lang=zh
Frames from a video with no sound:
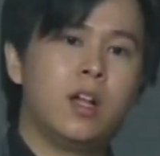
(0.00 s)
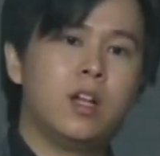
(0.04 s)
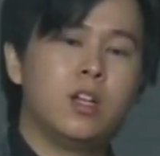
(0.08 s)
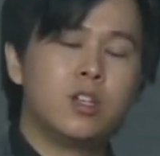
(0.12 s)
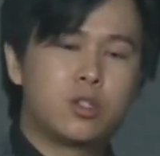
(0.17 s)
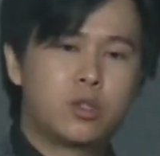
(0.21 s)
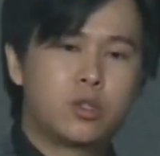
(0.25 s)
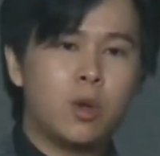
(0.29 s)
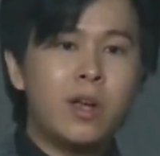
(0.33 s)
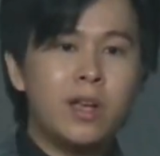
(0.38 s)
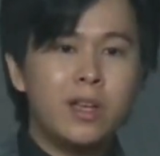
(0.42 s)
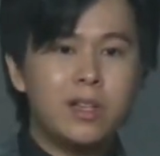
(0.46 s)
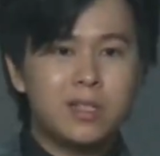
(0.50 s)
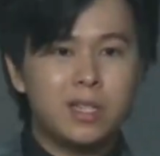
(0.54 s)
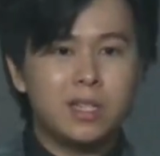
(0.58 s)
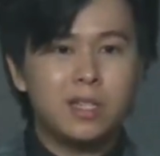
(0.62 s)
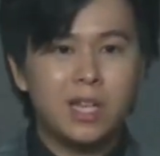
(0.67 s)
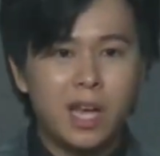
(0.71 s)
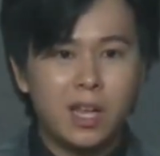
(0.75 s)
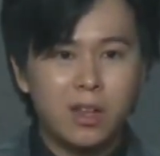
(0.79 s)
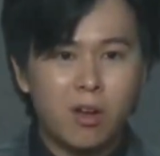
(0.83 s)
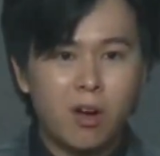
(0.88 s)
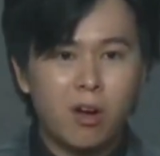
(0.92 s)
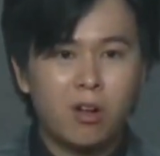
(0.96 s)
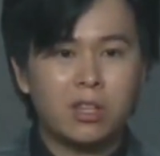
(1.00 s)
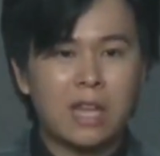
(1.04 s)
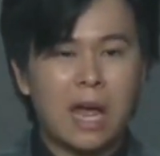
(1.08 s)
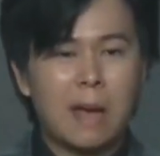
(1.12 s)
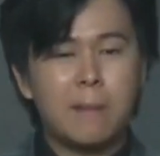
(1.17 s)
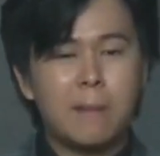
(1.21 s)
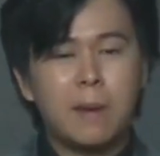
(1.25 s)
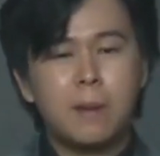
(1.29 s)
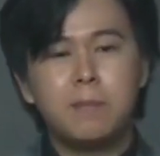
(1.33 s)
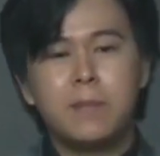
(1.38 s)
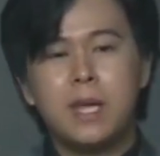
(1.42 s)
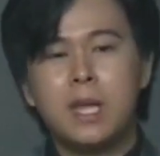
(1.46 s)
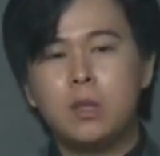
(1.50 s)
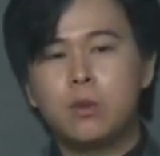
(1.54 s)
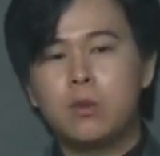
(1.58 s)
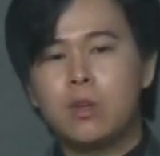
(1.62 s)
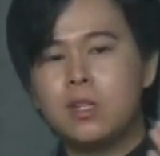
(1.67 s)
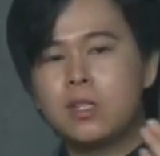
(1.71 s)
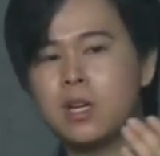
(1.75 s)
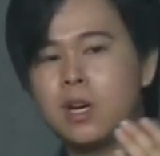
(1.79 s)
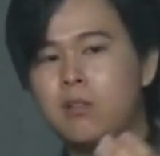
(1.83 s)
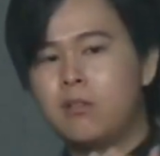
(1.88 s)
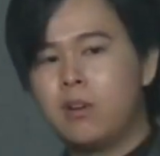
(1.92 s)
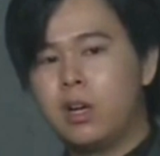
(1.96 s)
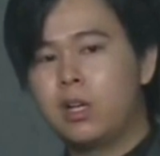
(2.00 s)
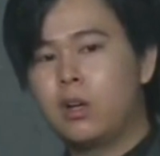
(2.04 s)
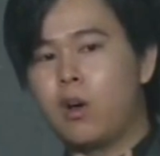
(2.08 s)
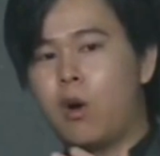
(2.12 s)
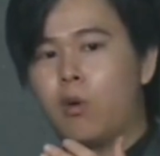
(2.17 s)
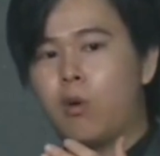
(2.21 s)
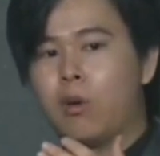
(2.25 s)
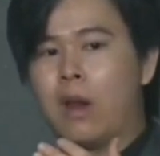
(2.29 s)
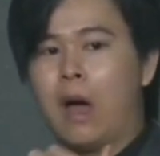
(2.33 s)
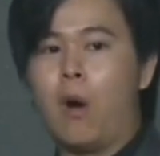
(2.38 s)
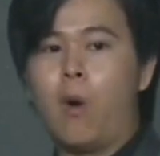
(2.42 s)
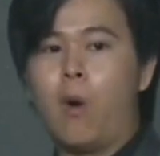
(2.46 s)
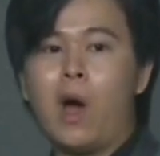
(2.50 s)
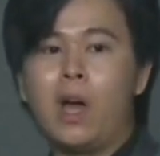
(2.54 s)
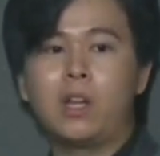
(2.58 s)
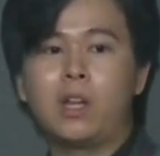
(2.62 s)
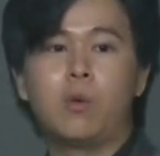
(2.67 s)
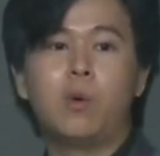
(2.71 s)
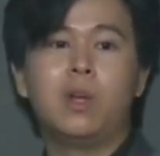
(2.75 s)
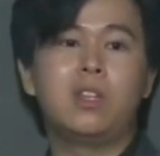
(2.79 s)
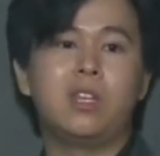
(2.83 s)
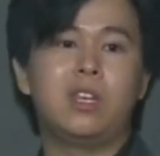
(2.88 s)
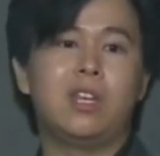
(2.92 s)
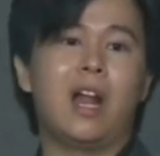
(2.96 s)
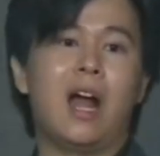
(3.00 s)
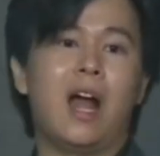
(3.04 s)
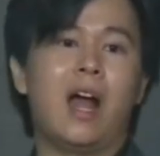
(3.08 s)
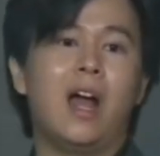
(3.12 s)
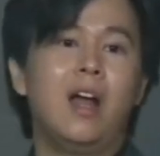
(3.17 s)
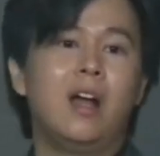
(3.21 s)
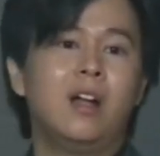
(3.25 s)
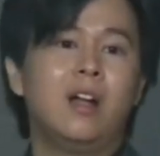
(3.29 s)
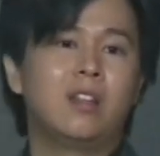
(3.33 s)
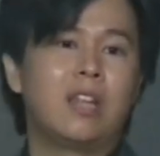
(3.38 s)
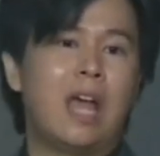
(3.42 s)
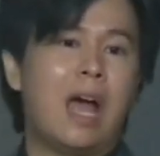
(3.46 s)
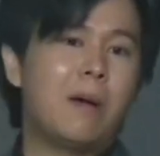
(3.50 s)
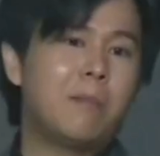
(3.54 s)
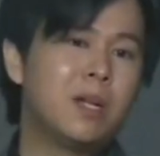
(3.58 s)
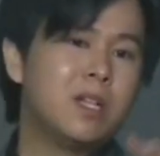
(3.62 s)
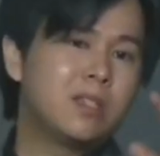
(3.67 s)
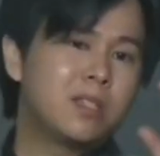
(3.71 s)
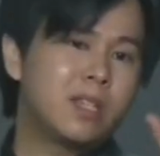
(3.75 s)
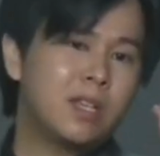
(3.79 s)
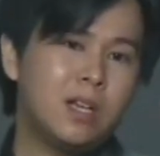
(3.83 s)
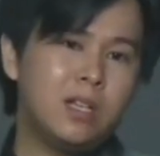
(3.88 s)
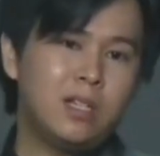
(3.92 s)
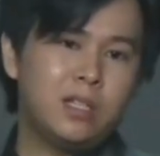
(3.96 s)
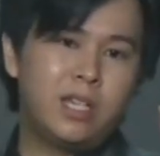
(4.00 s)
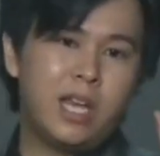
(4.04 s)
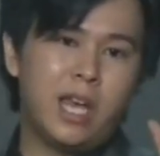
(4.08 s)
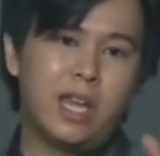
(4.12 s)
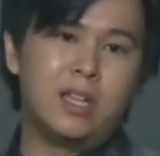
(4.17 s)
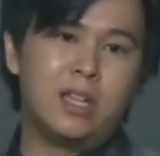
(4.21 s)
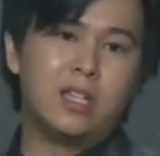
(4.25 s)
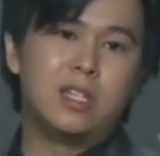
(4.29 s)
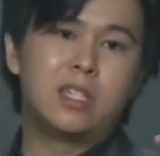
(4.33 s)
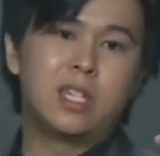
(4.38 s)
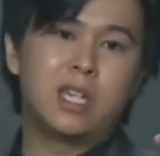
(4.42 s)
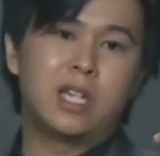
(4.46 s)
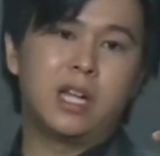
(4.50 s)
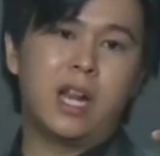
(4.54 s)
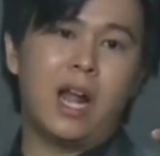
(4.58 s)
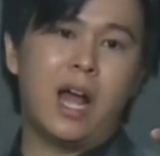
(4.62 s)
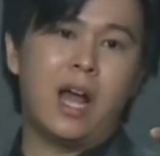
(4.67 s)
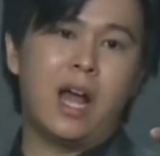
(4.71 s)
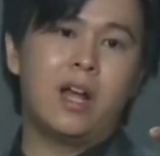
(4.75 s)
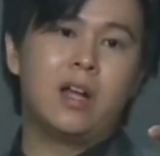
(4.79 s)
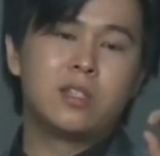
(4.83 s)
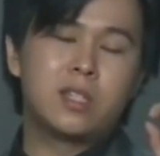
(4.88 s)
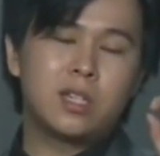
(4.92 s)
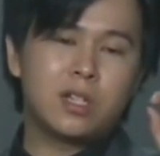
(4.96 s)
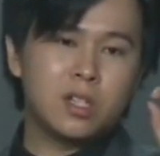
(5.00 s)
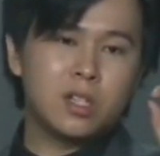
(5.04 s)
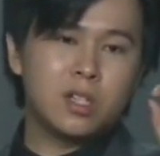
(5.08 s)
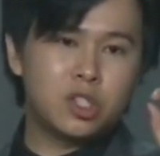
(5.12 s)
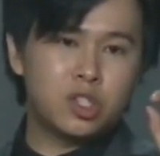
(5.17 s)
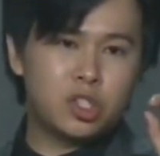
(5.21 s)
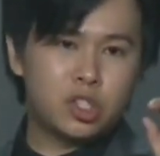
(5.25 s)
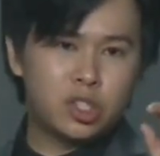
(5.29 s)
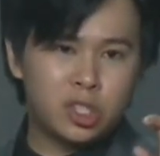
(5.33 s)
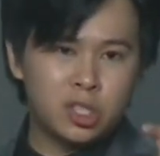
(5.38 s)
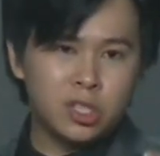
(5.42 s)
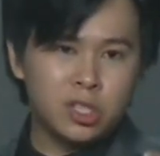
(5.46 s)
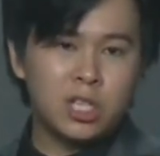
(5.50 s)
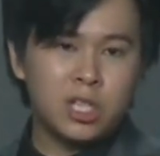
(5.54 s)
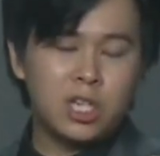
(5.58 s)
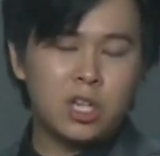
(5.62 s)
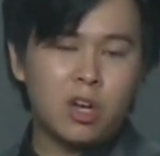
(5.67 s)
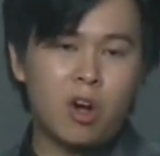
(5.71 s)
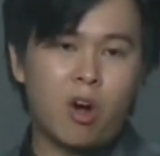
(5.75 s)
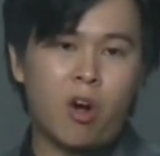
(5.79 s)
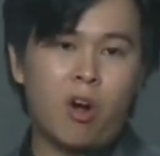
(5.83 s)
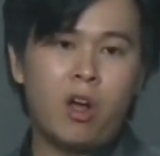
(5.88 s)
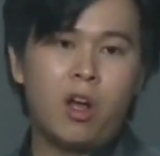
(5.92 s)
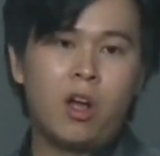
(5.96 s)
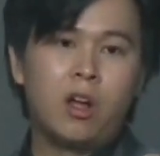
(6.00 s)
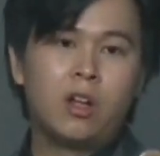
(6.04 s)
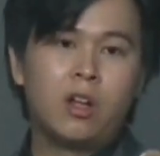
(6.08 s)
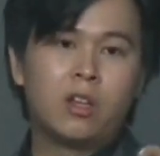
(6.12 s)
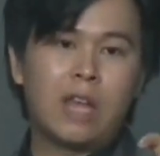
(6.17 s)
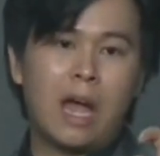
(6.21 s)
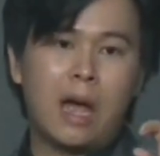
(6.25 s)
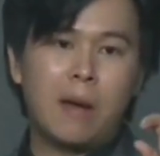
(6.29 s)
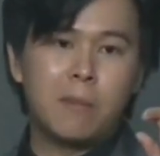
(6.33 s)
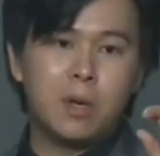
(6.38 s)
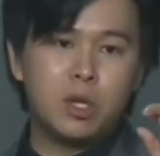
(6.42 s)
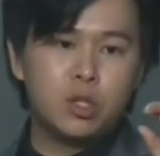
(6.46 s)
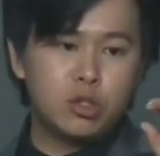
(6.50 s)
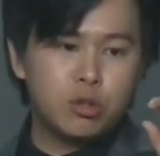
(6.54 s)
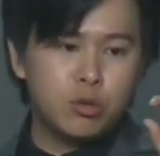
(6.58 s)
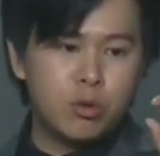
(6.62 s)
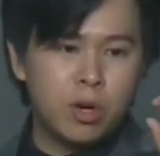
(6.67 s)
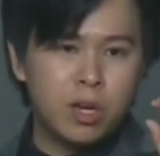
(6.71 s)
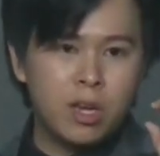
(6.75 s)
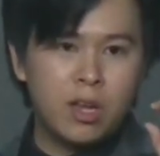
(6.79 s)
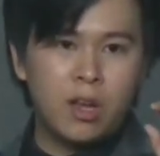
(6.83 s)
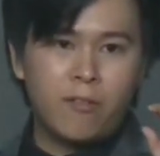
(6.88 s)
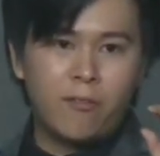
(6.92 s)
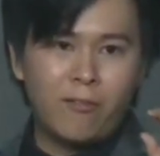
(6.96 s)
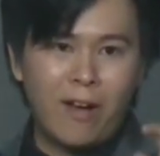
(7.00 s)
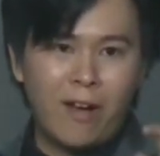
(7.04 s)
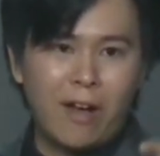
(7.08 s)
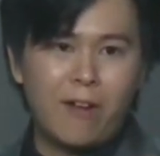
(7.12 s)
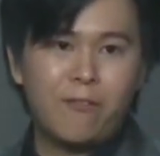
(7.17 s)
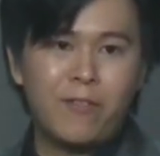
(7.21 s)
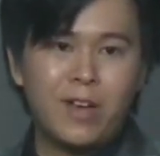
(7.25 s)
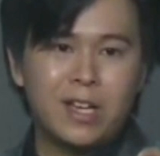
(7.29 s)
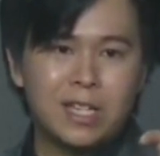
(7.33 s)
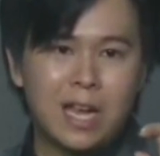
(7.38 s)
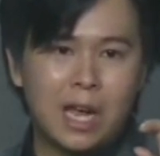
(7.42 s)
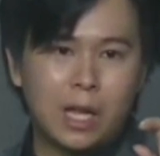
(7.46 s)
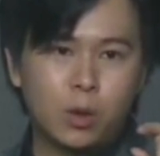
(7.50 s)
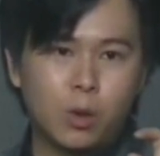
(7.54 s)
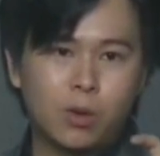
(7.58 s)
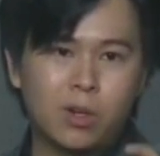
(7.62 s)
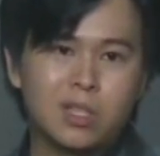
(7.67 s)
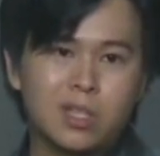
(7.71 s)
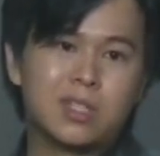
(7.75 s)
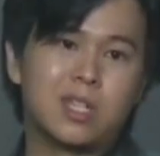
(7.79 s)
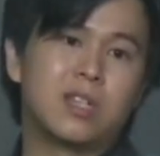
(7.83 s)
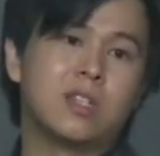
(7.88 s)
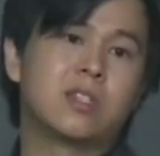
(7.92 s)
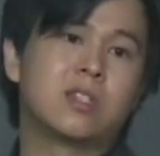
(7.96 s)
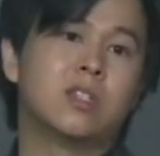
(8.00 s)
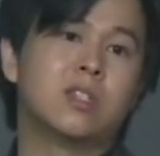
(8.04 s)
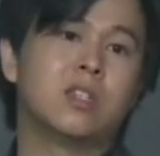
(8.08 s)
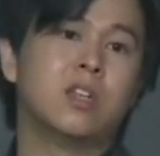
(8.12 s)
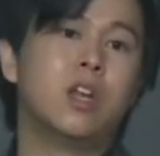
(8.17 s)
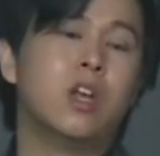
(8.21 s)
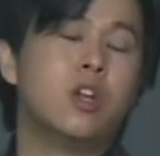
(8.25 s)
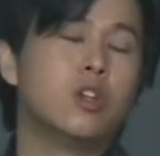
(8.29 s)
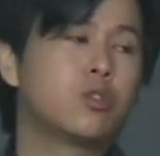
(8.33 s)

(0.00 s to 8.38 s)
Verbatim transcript: 所以今天哦，他们面对这个人口老化的问题啊，他们这个眼睛啊，这个视力哦，他们就会放非常多的心思。